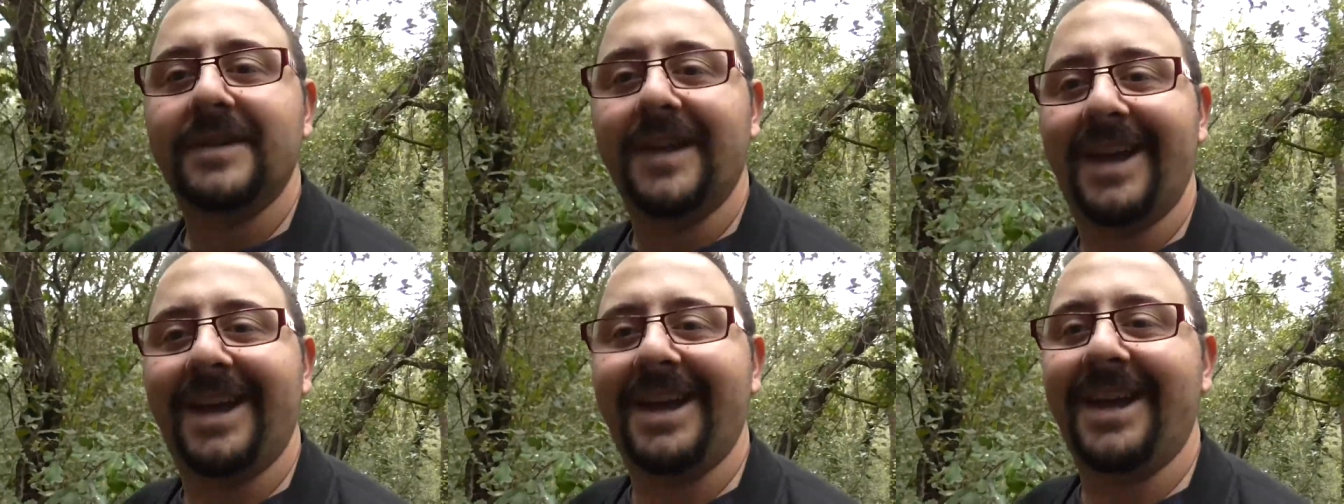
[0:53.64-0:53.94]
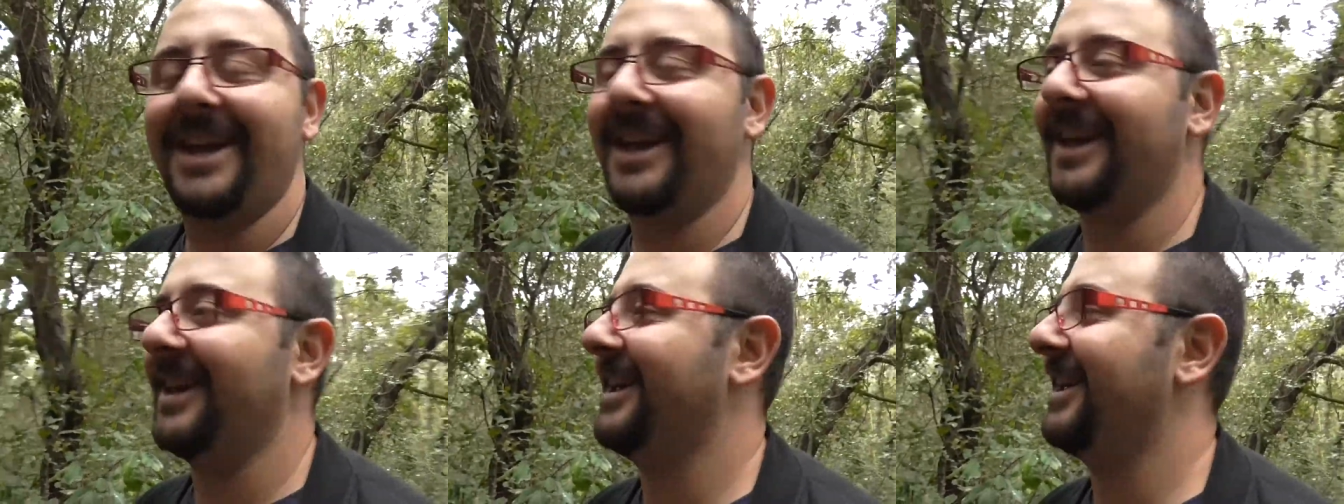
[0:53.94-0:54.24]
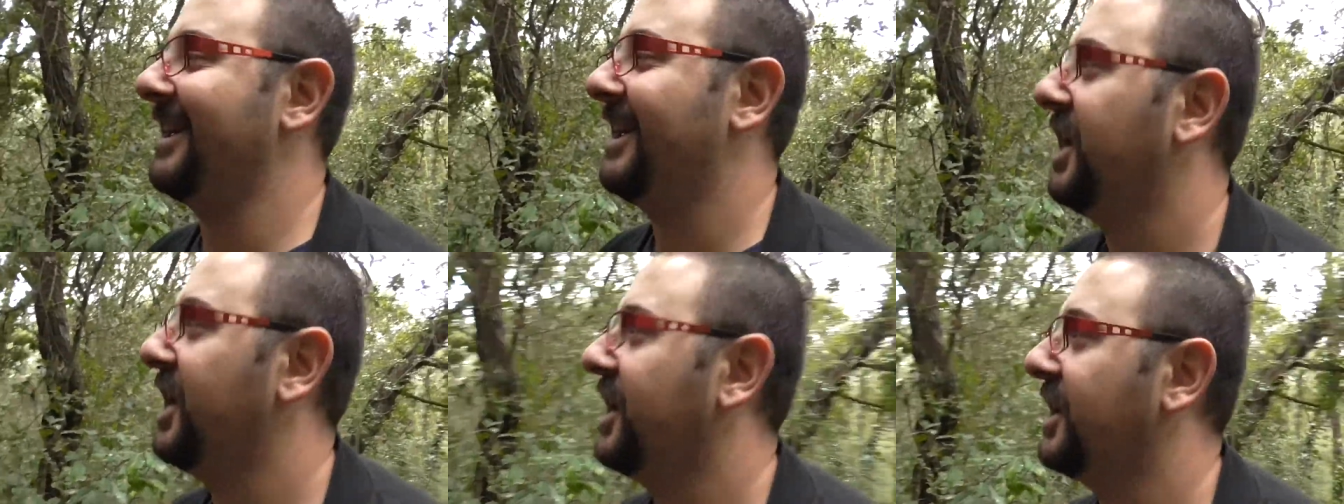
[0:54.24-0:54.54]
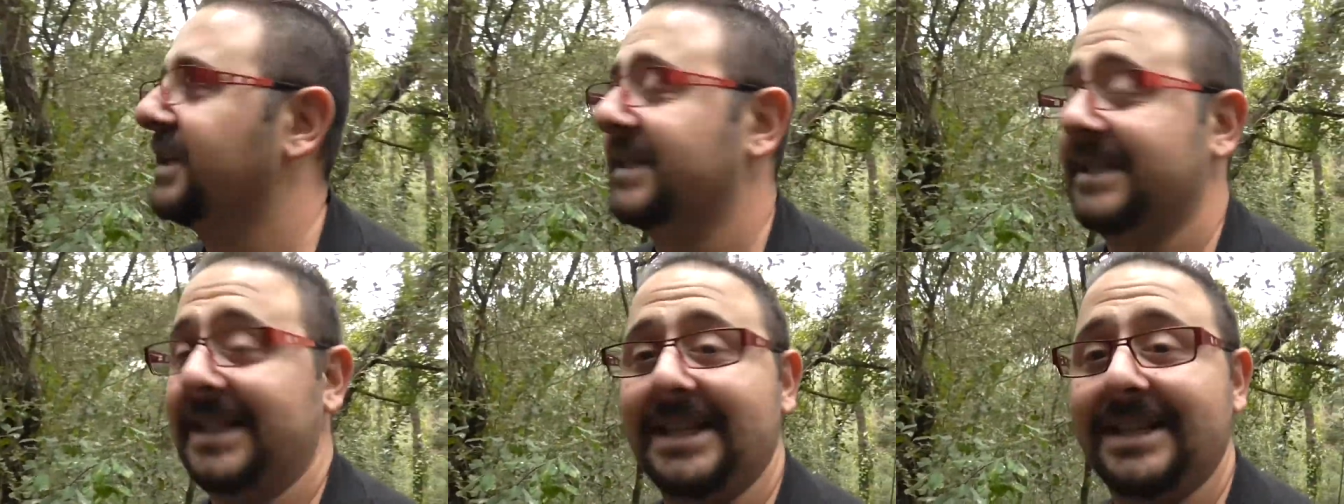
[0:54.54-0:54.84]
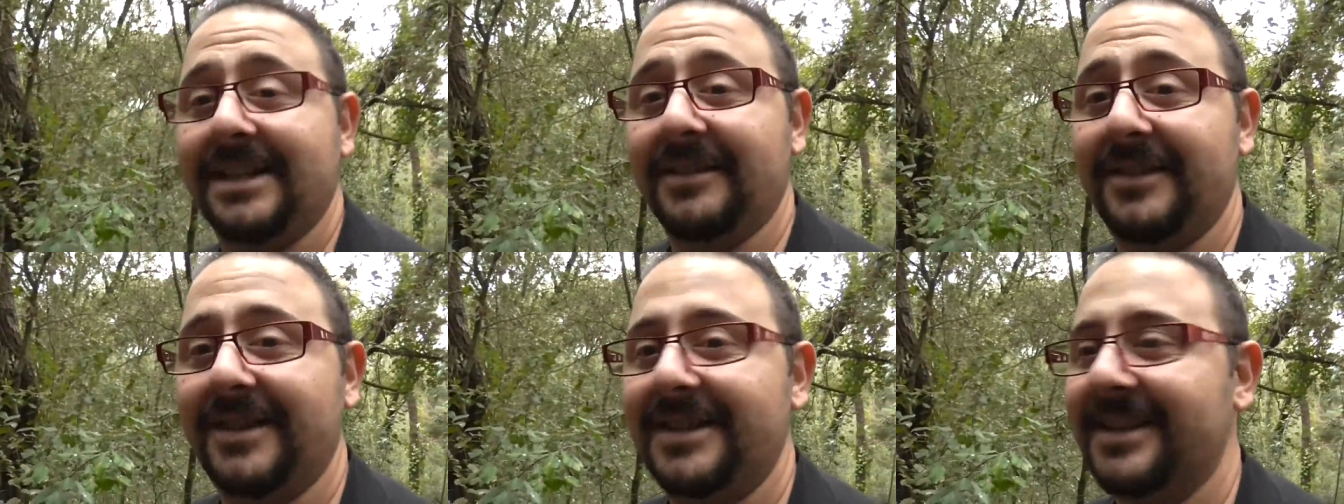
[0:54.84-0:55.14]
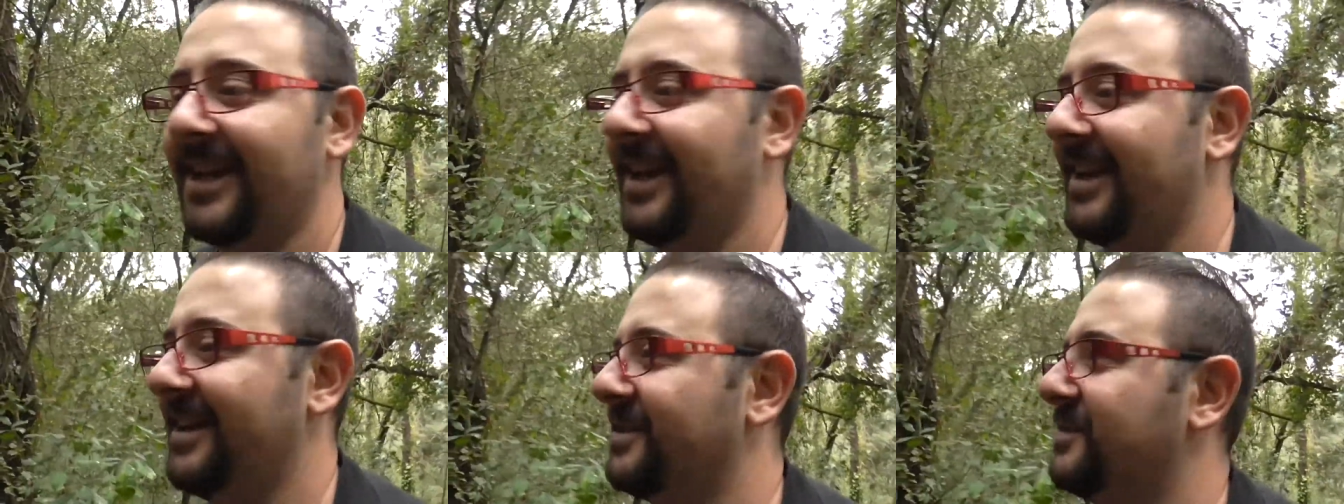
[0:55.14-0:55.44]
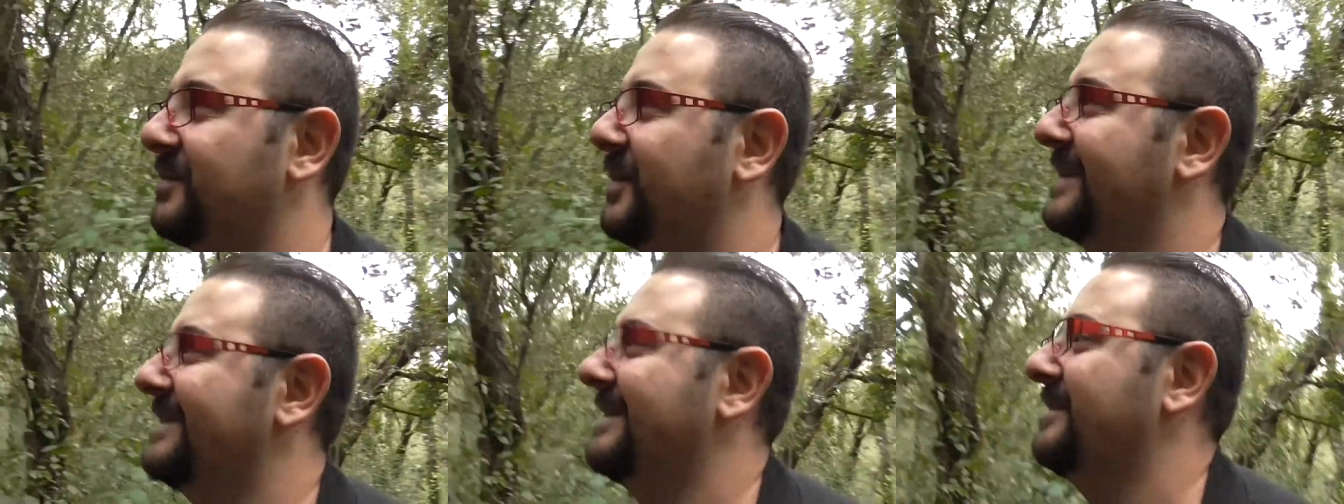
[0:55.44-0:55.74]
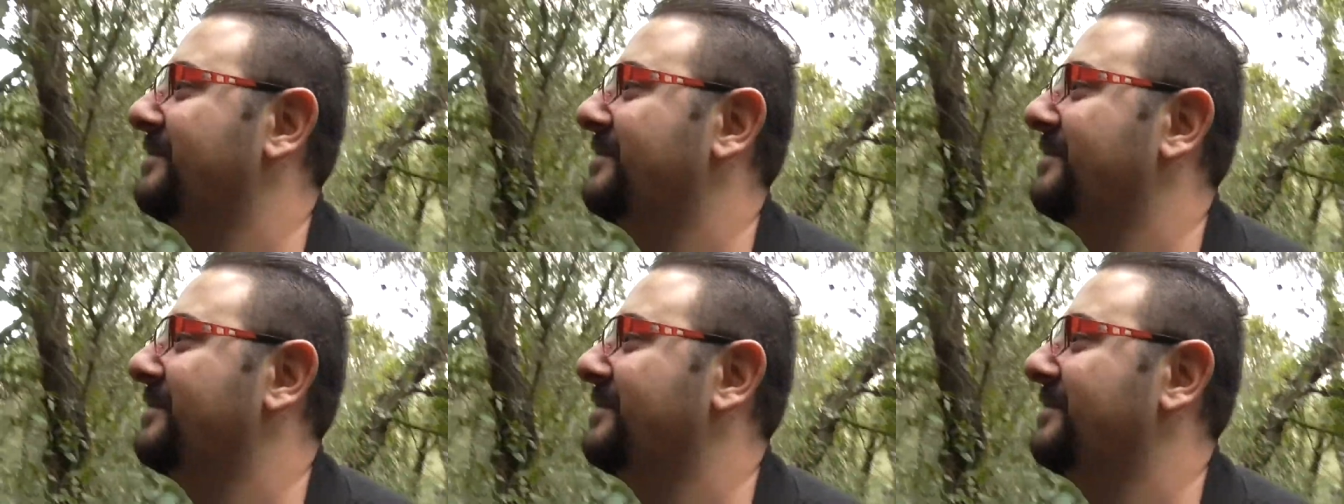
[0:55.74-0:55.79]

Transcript: ça, ça a été vite. Elle est super